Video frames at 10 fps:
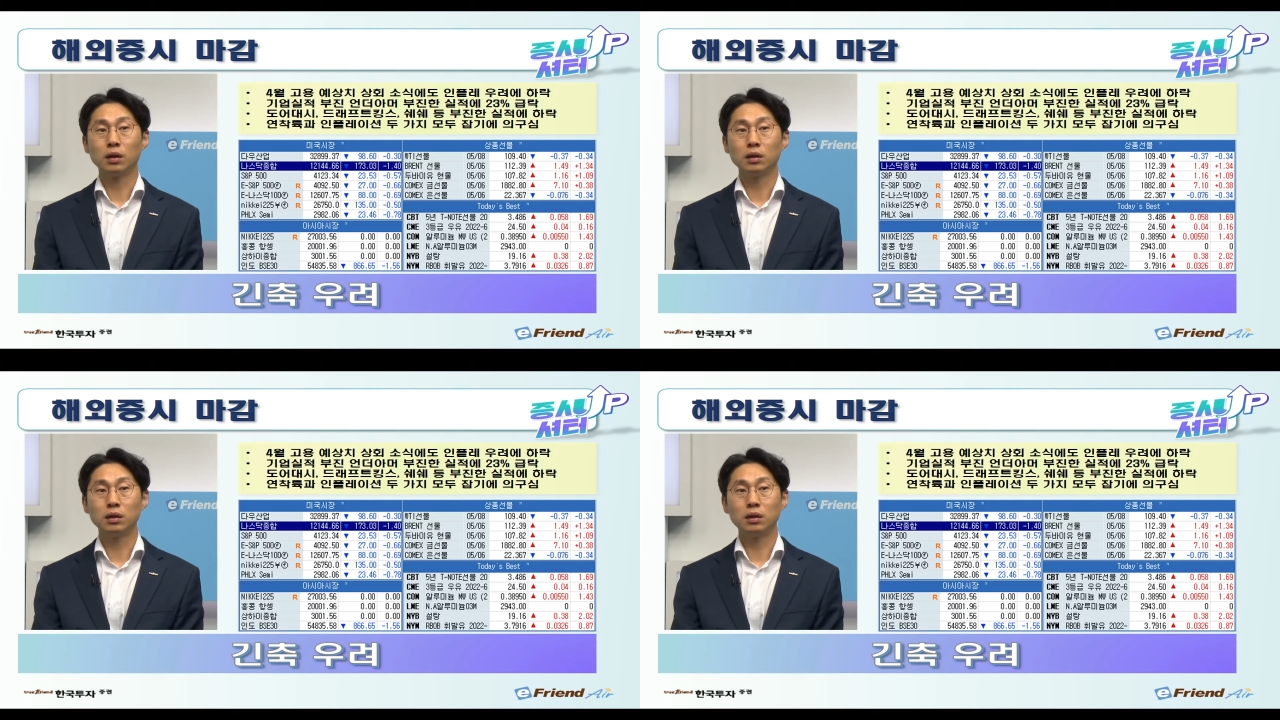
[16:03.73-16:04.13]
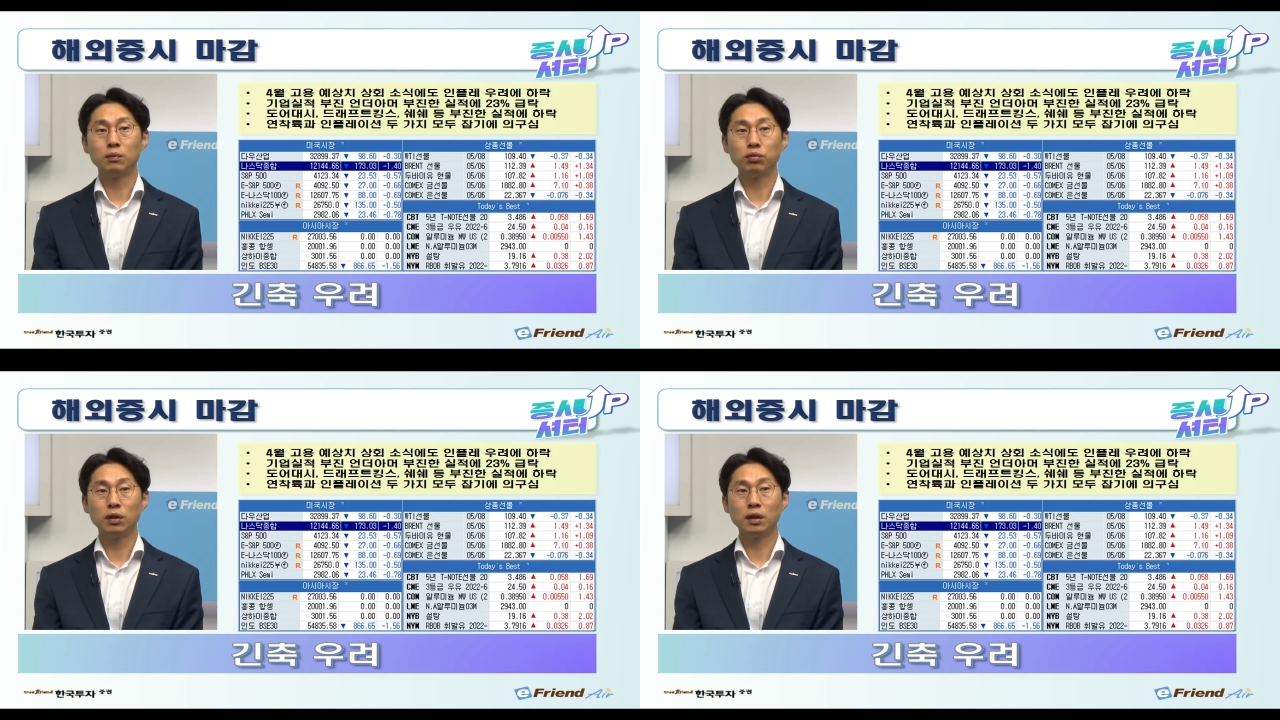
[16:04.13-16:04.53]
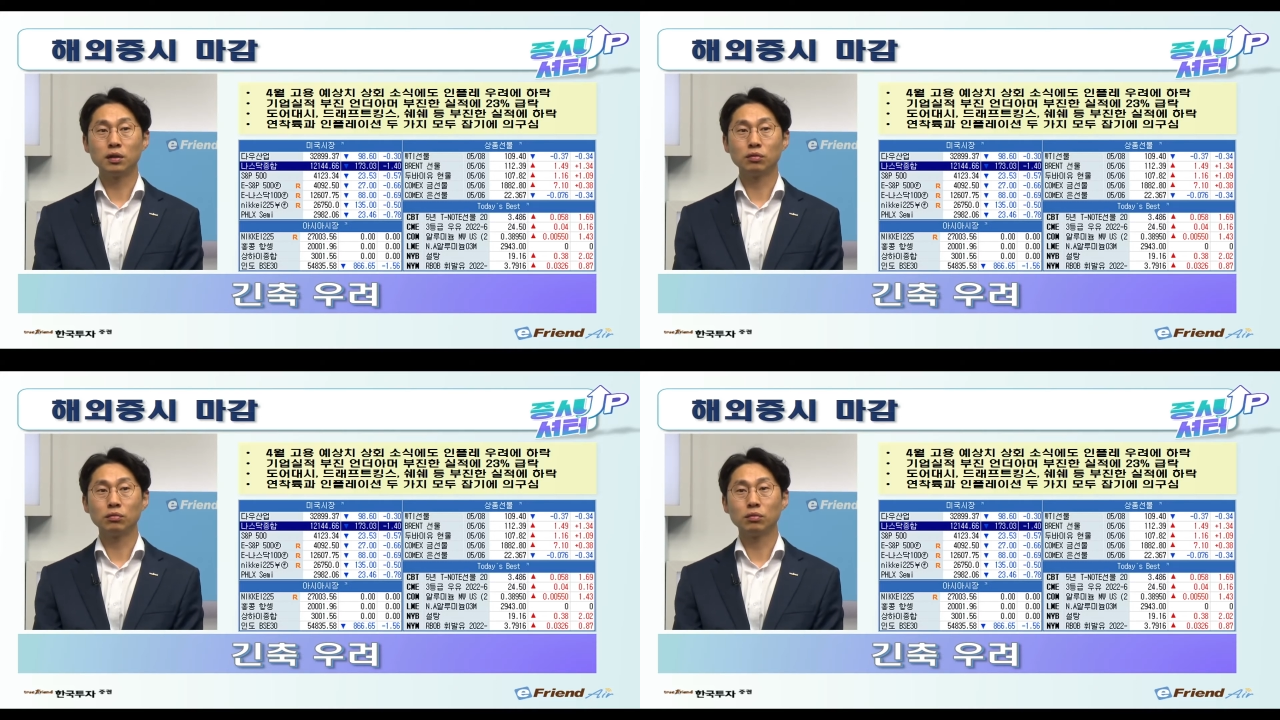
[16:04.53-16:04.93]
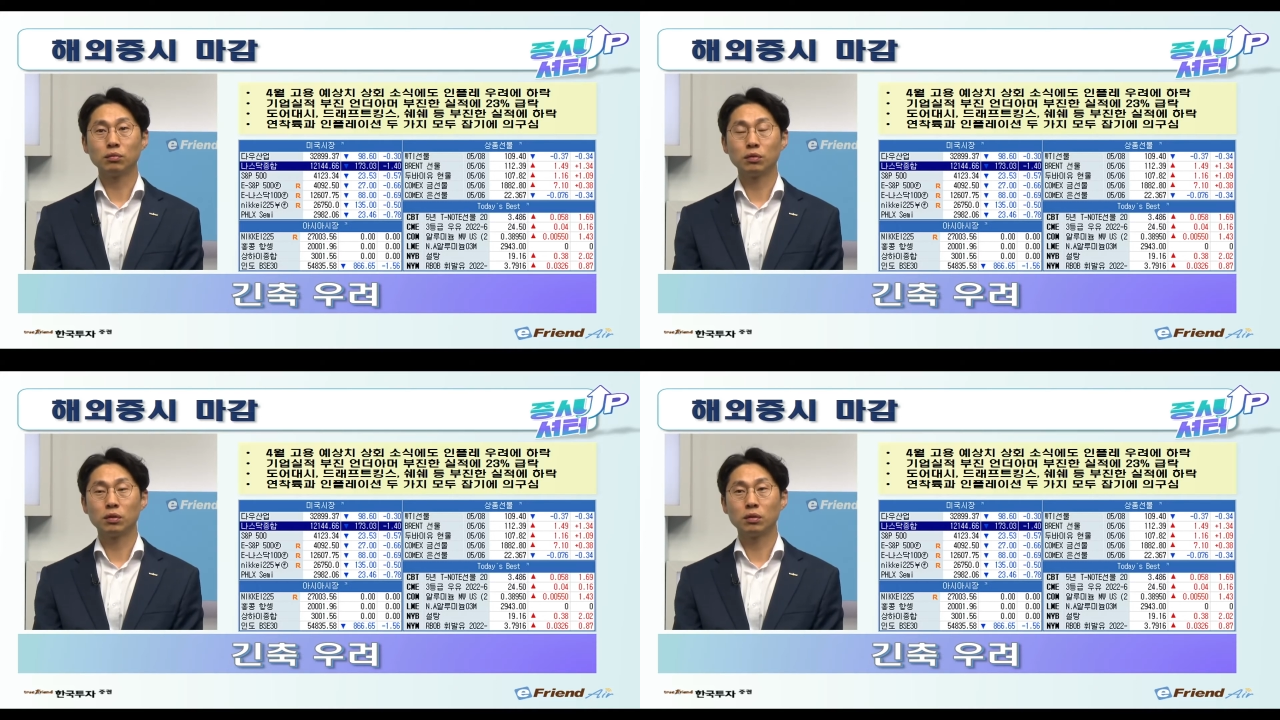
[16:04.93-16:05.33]
이 인플레이션
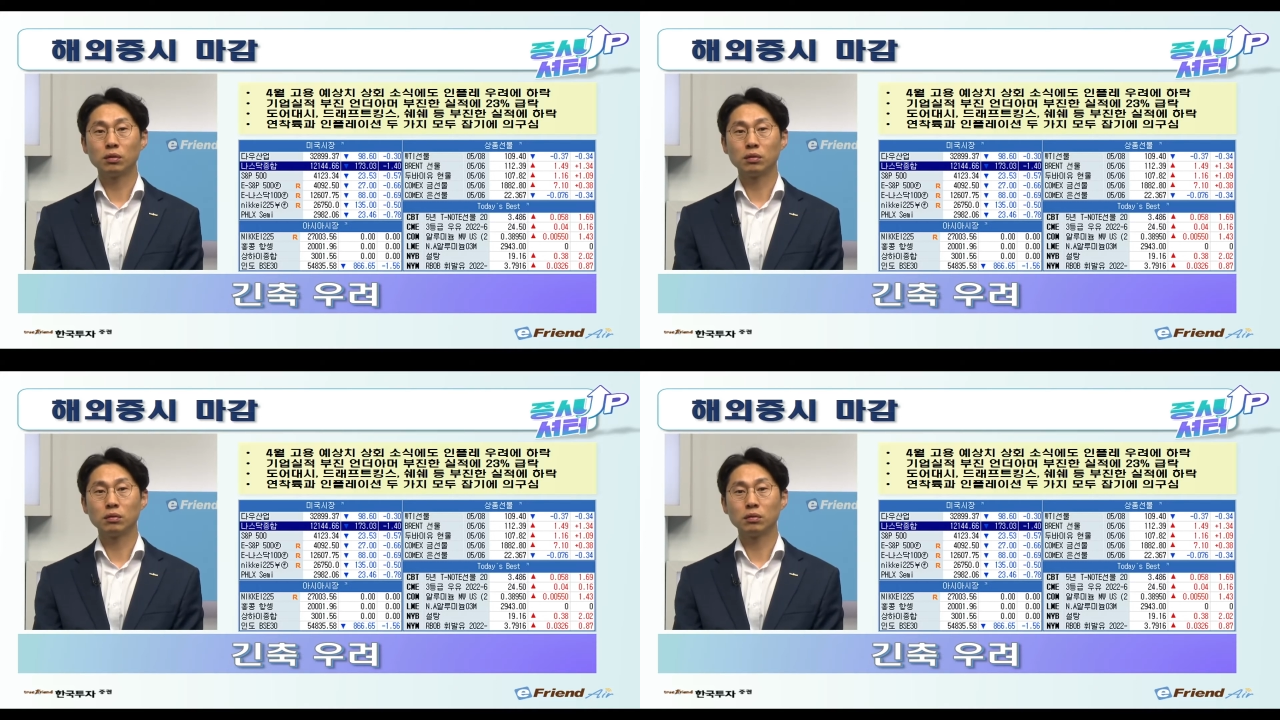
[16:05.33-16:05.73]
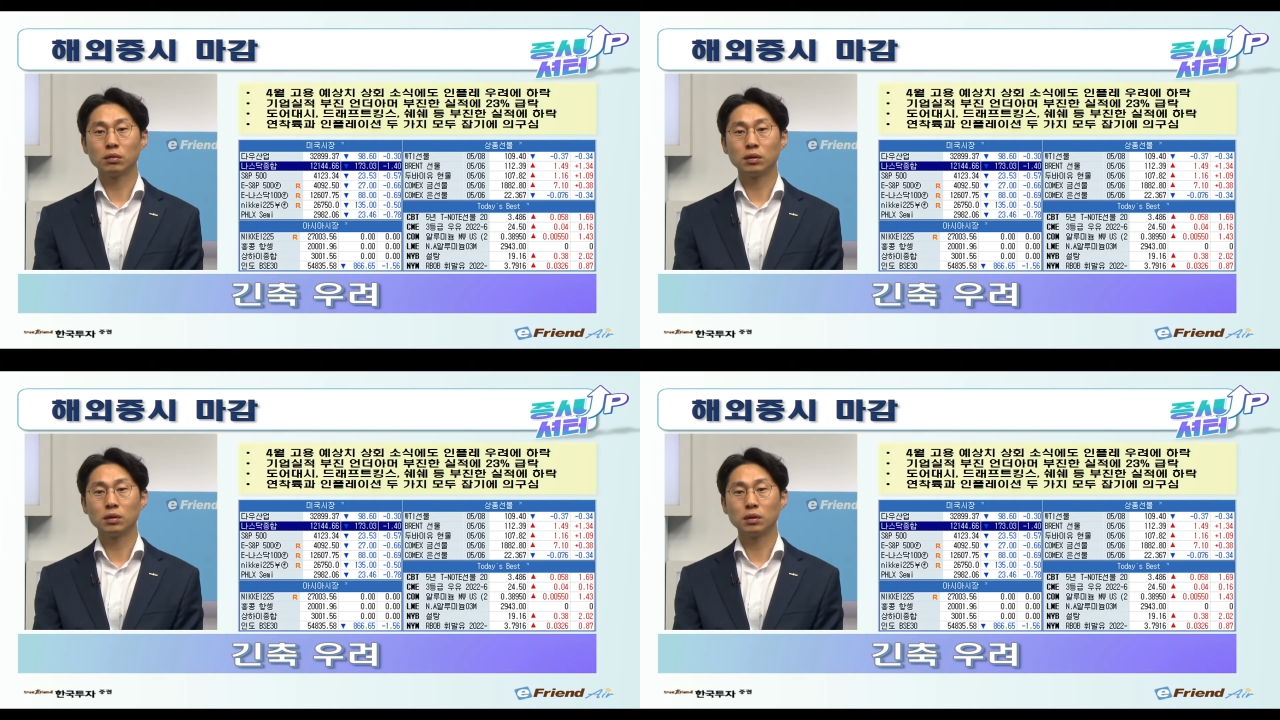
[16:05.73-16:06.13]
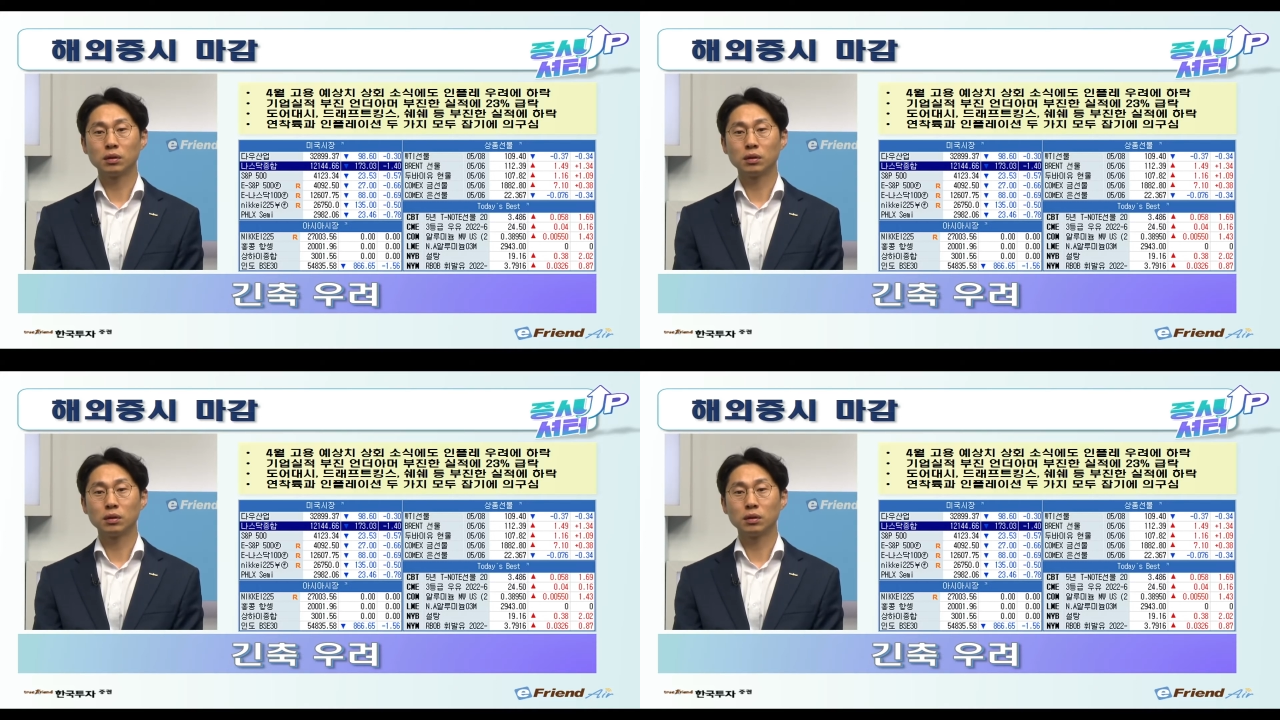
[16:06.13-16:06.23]
뭐 어,